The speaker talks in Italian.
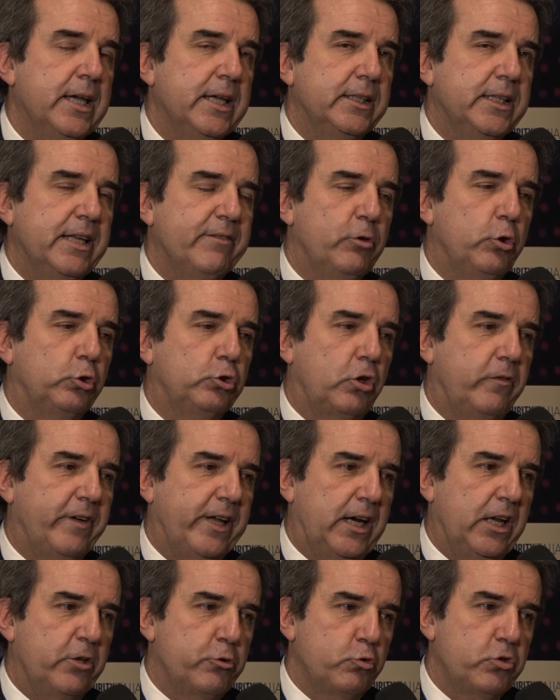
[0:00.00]
devono
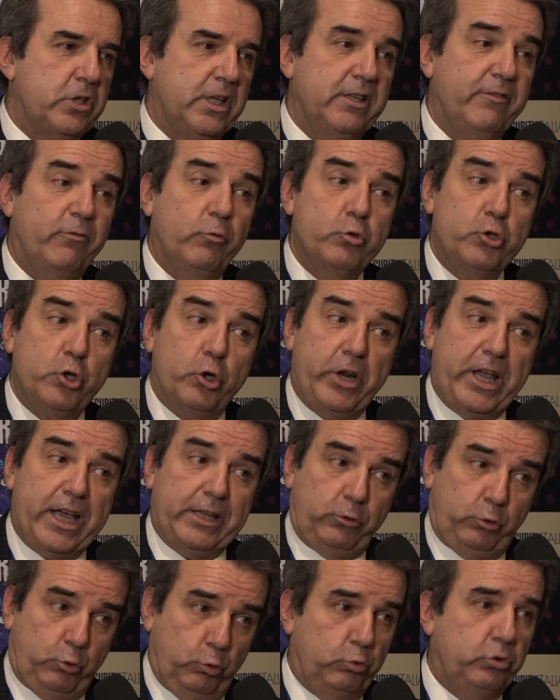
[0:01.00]
trovare la giusta diffusione a
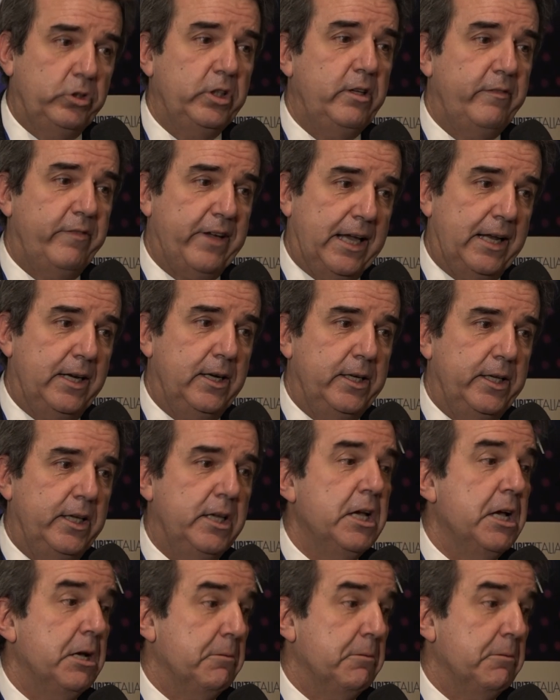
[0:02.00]
tutti i livelli